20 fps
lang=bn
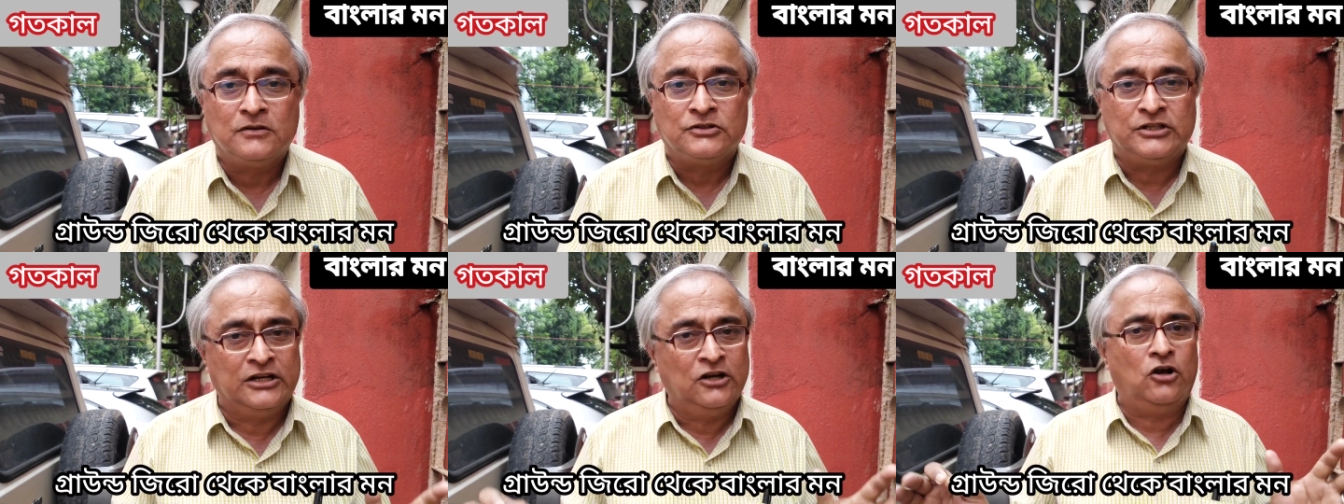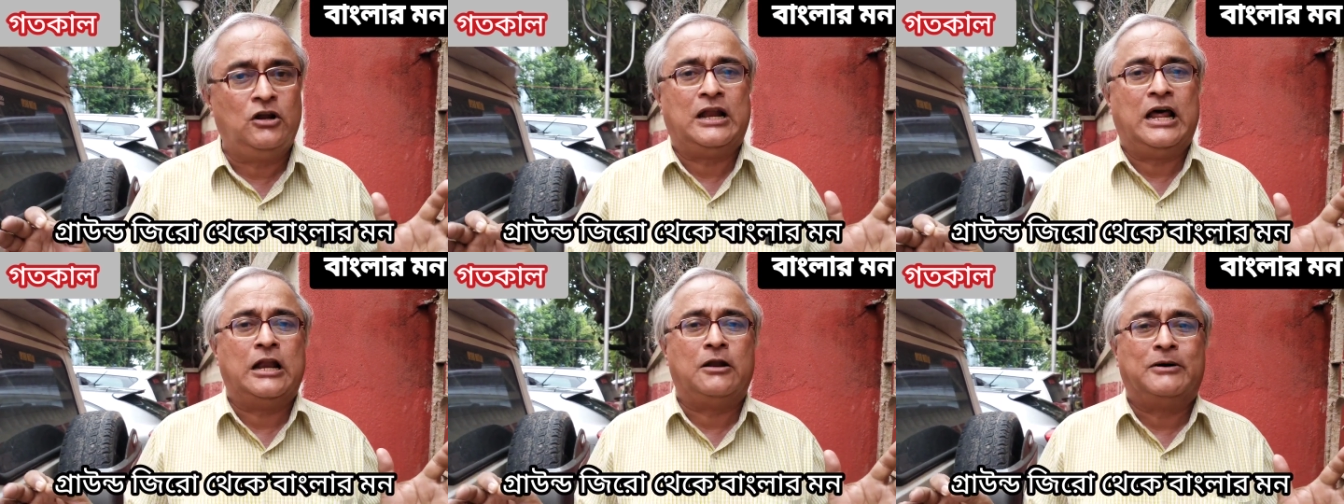
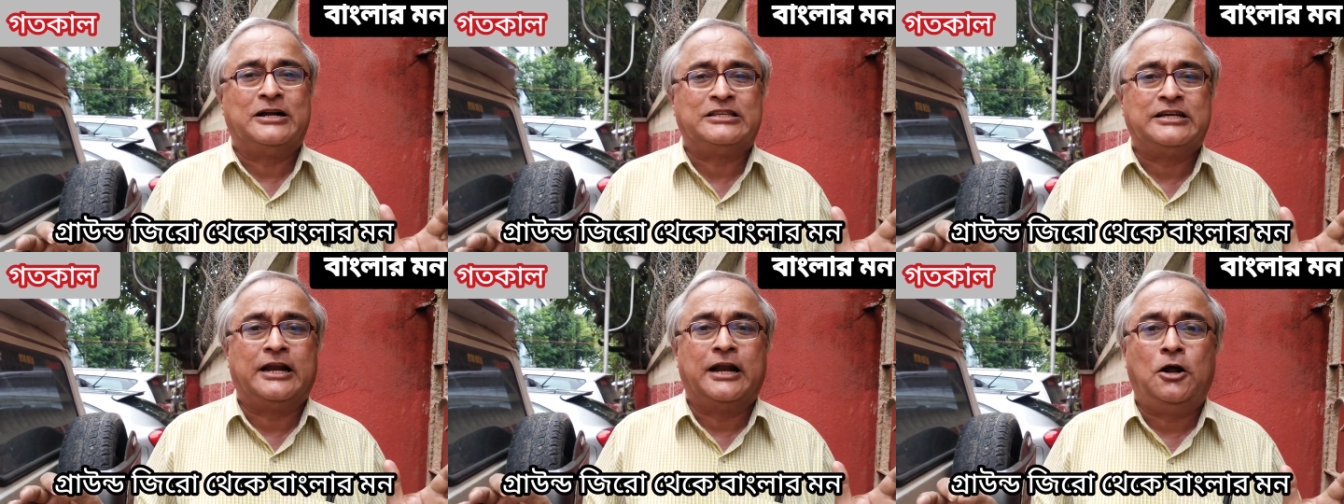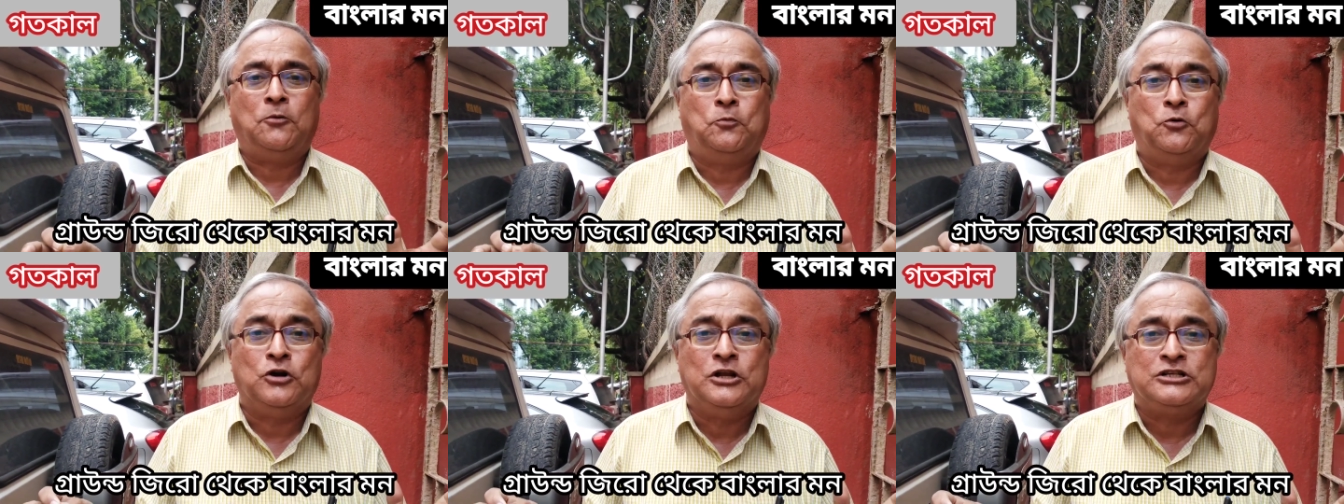তিনিও
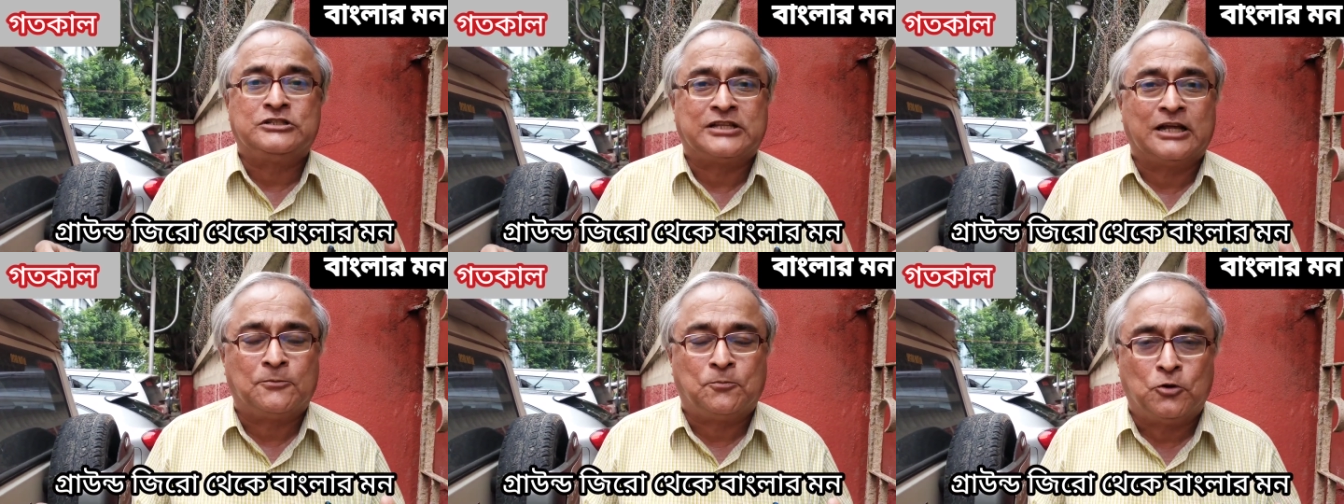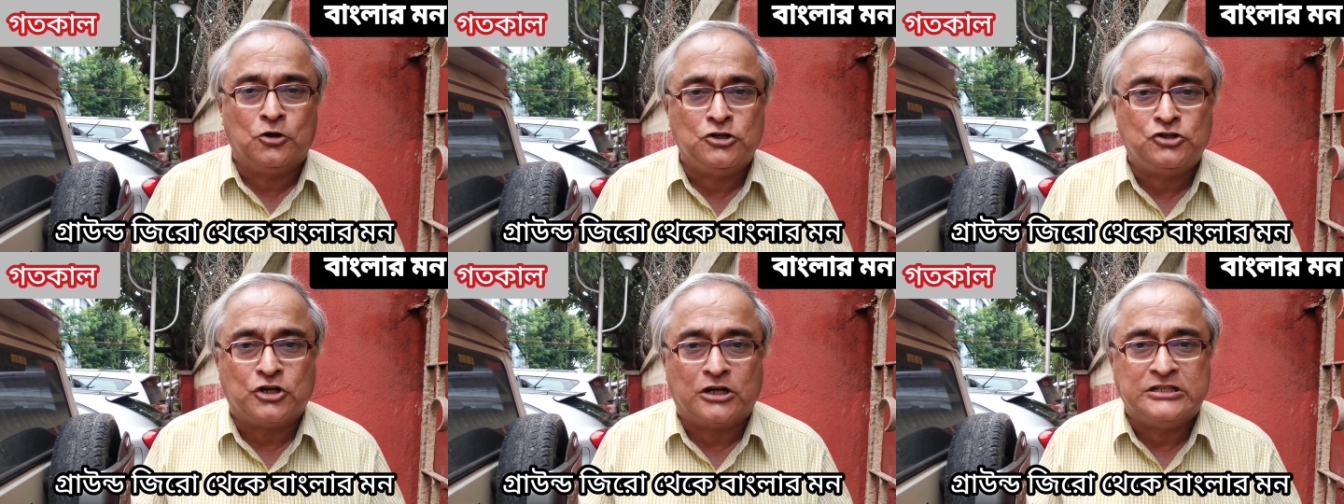লালবাজারের পুলিশ তার
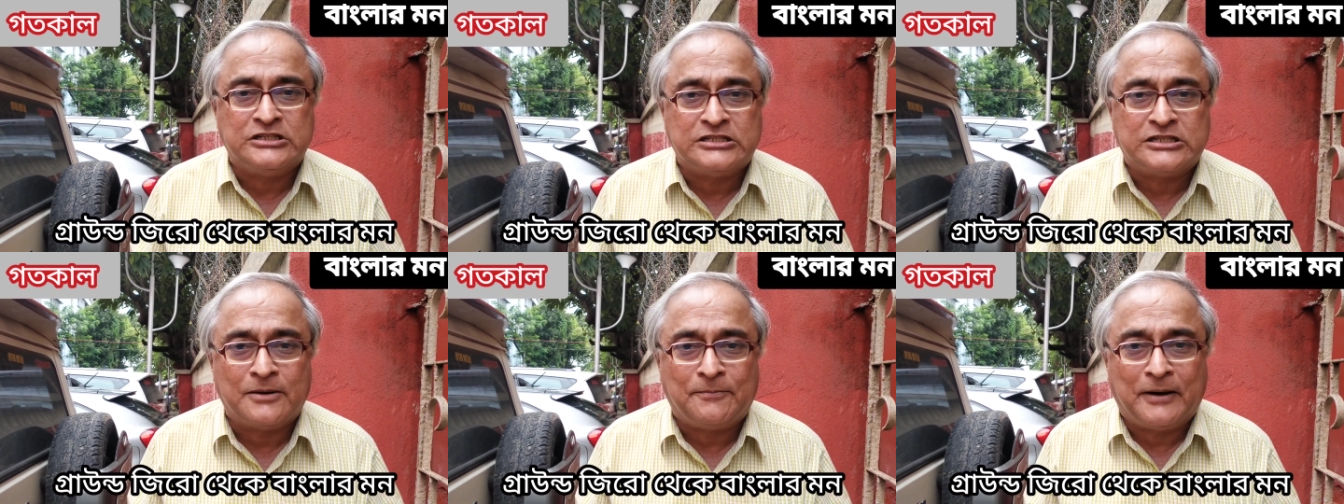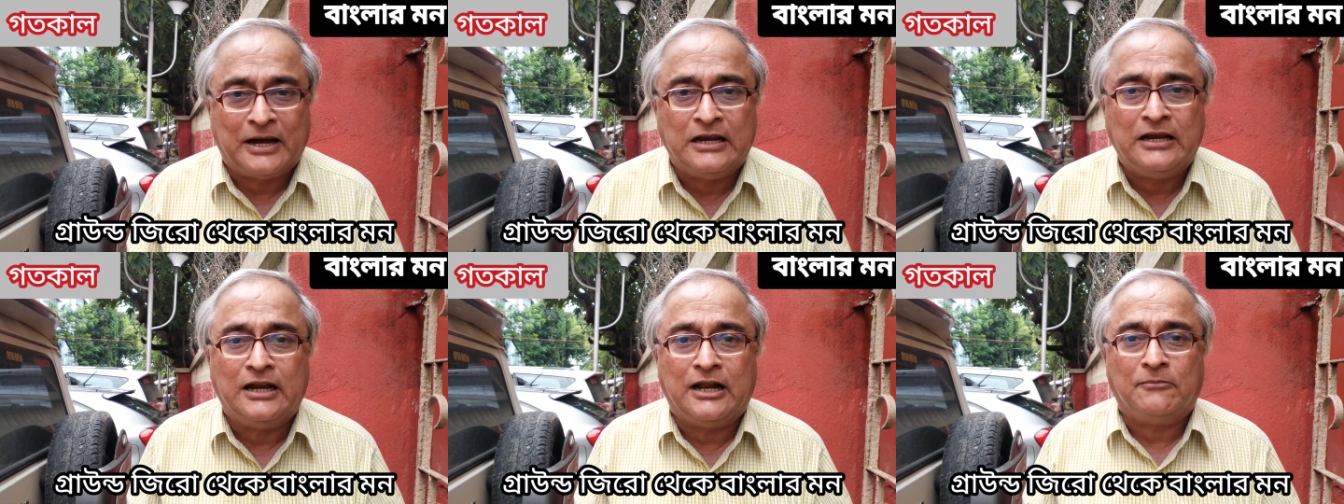পরিচয় দিতে
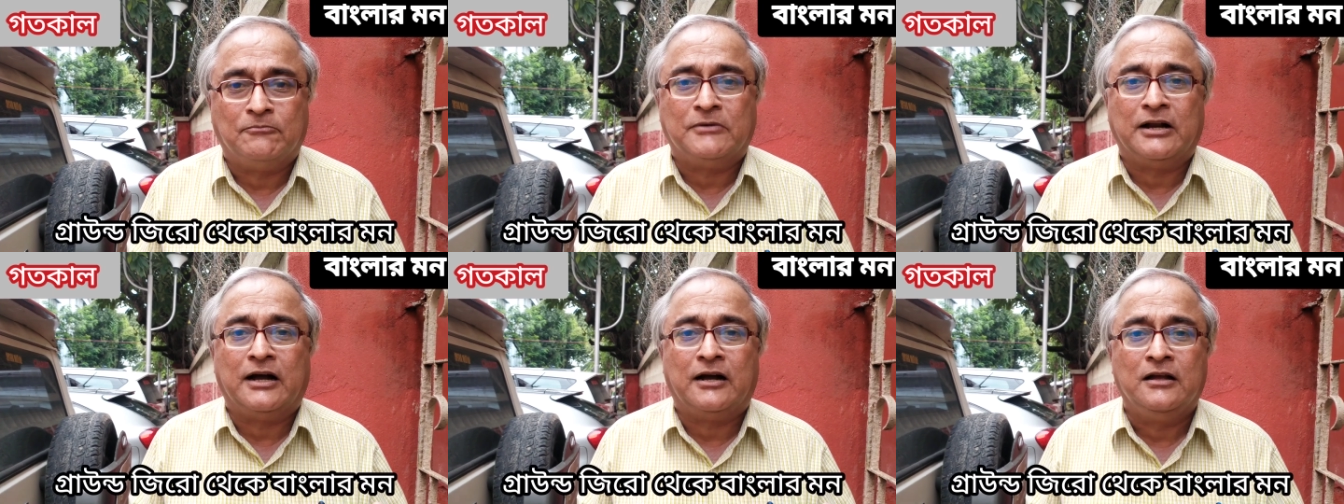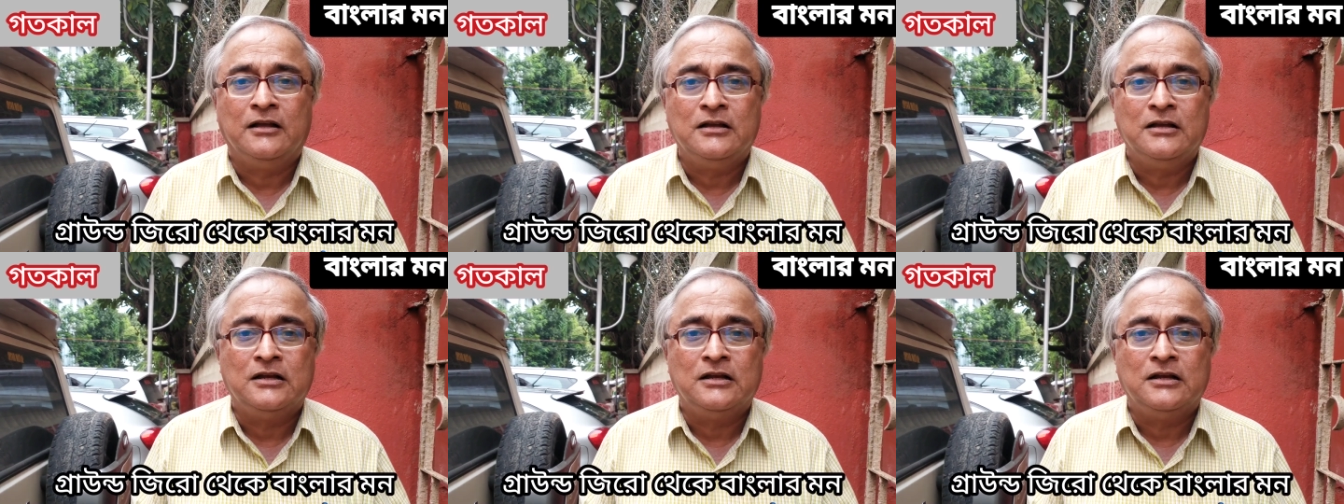পারলাম না